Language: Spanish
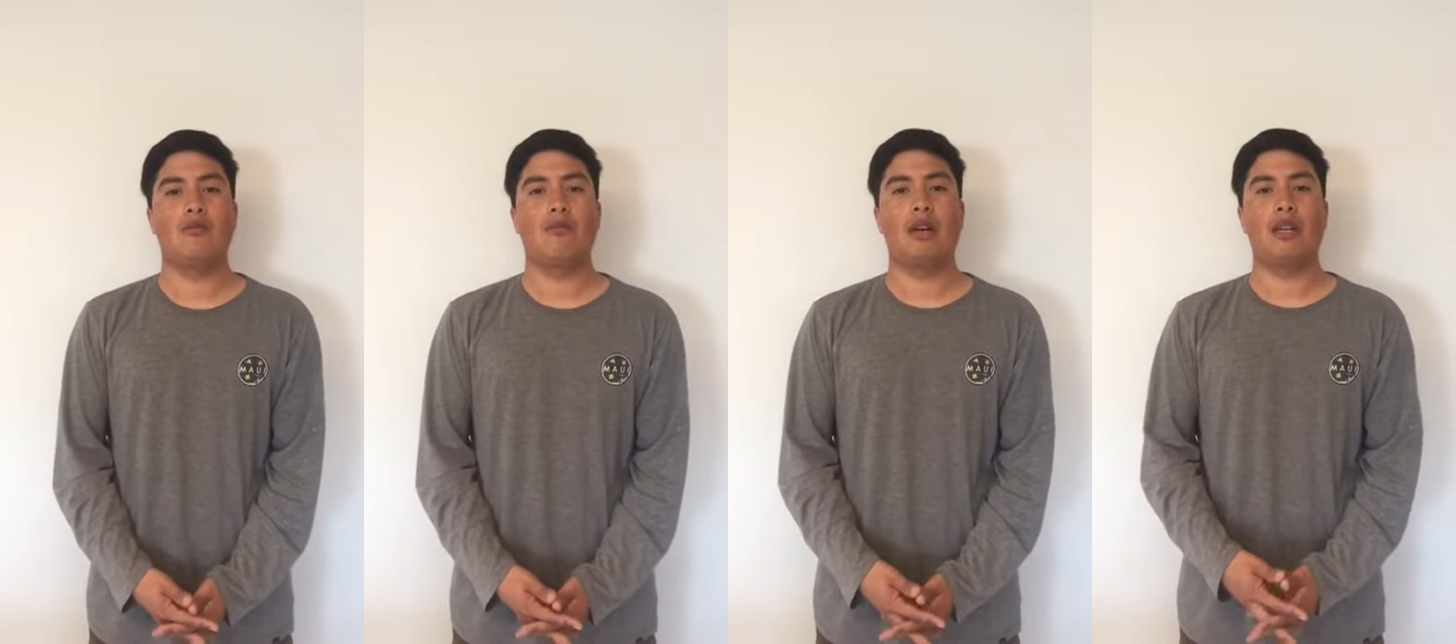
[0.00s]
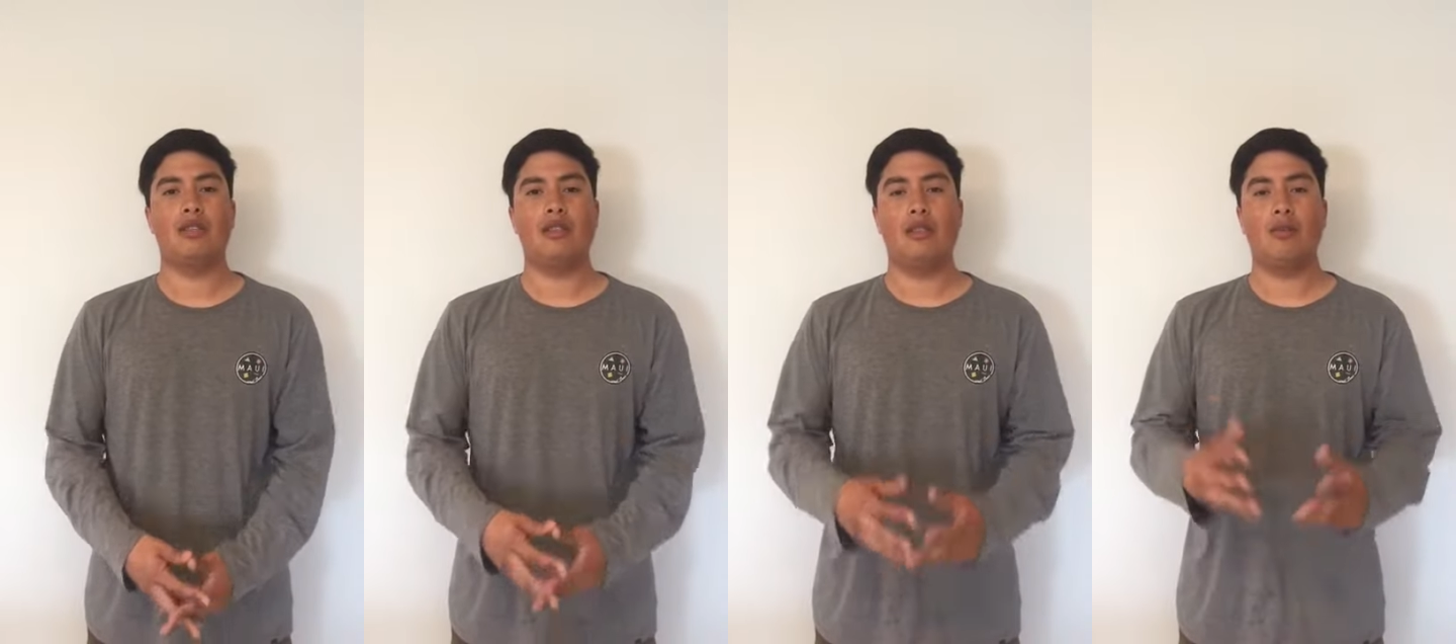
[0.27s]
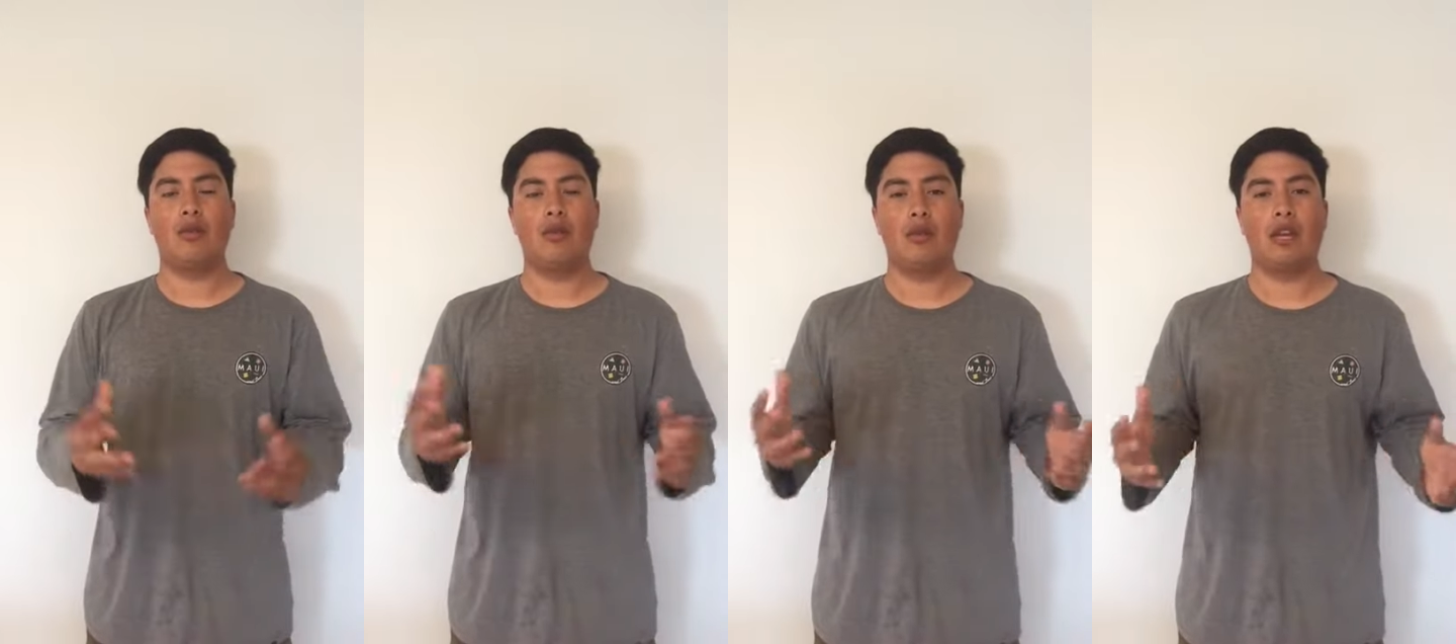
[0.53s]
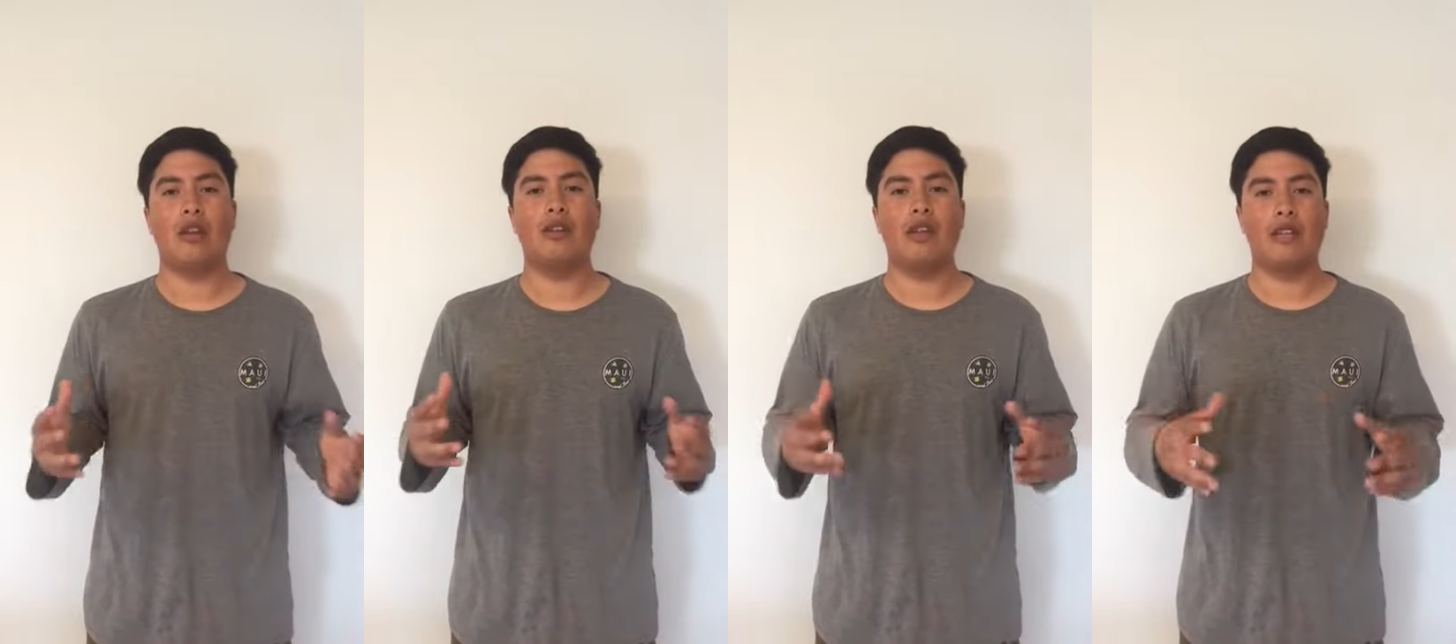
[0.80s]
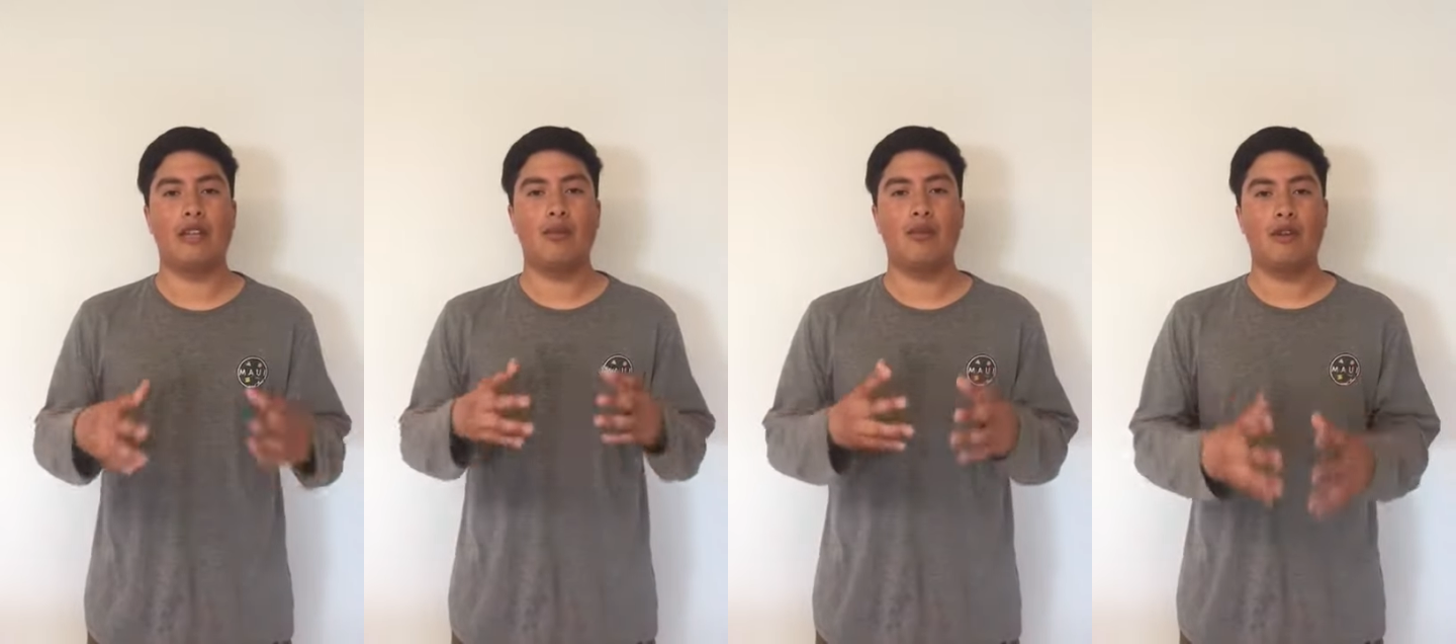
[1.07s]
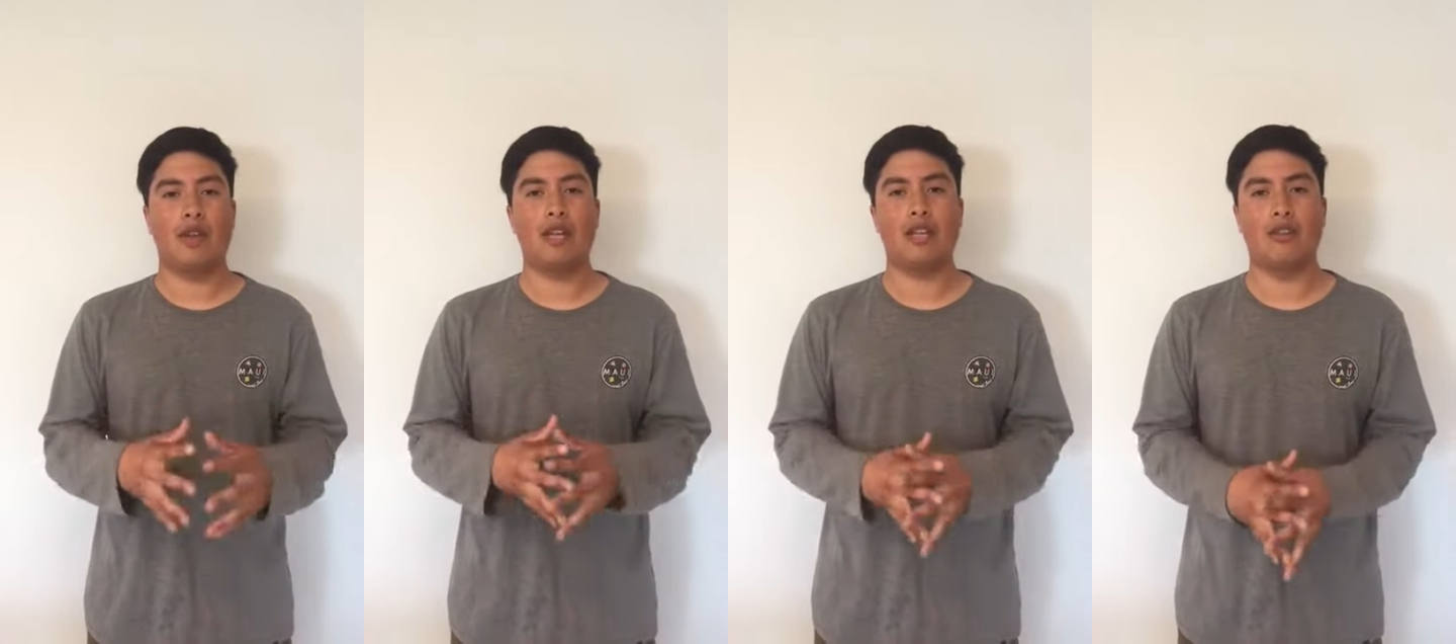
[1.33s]
más involucrados en el
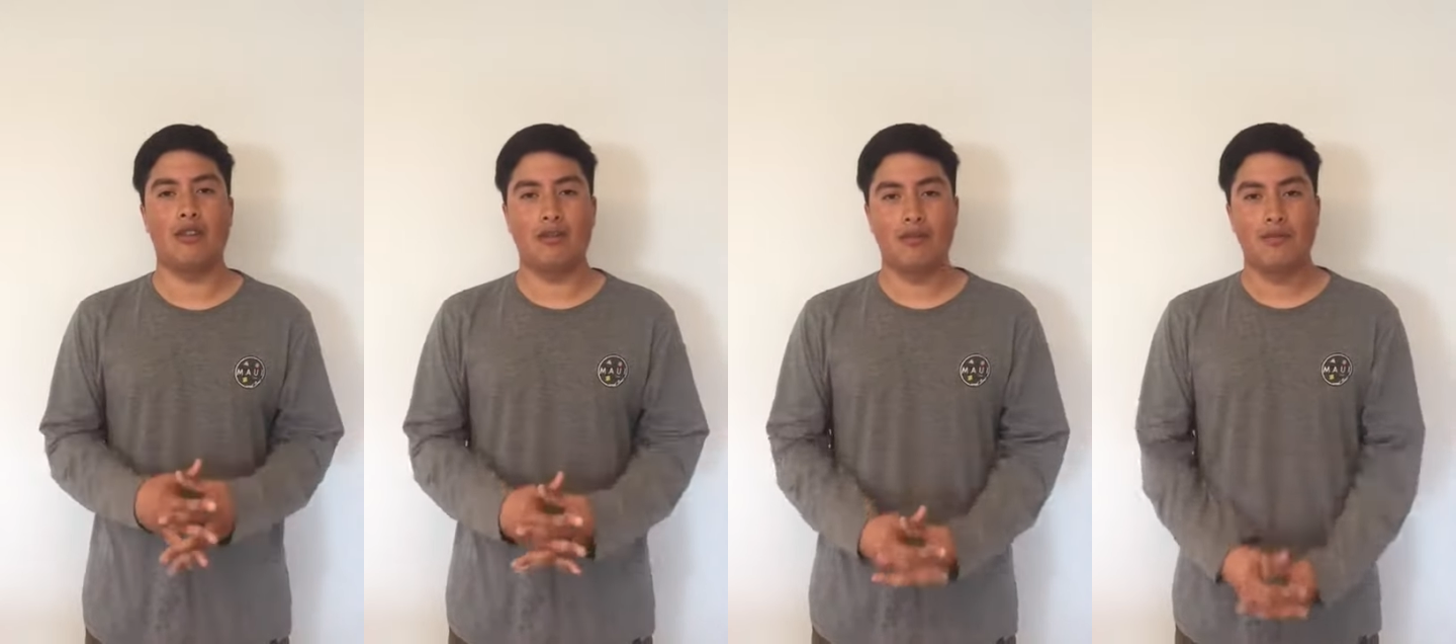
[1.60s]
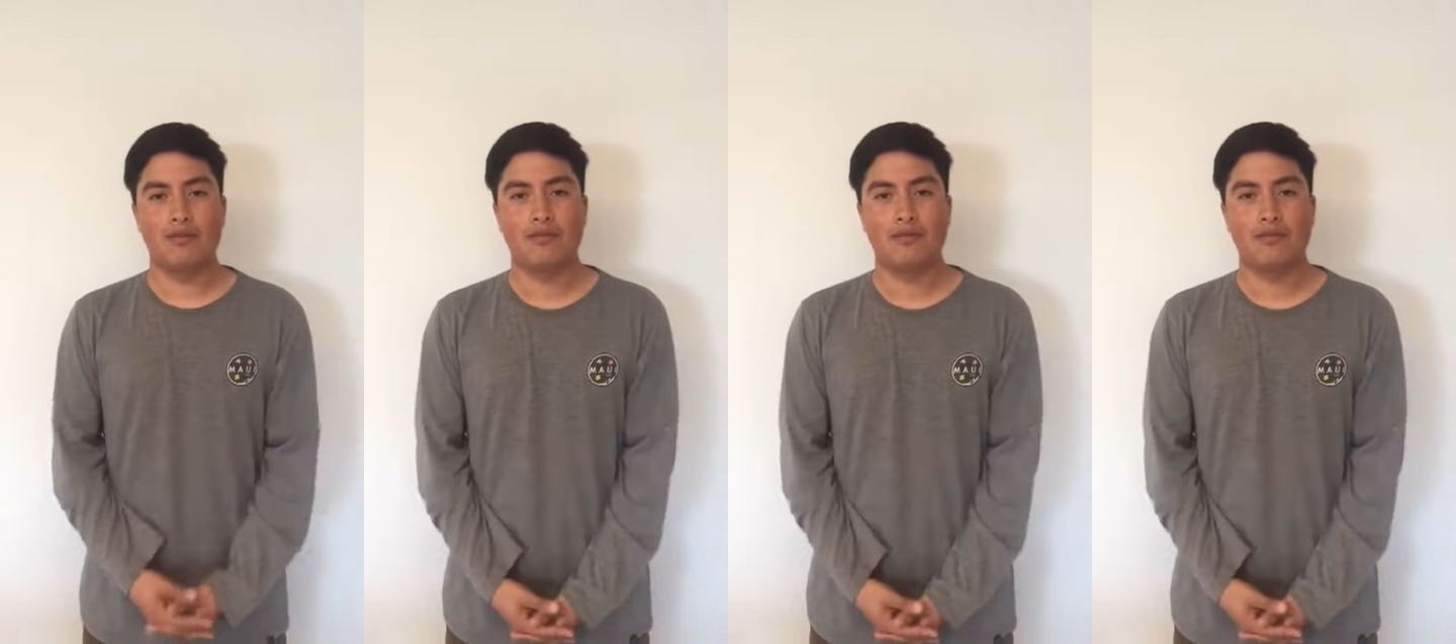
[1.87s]
tema orgánico.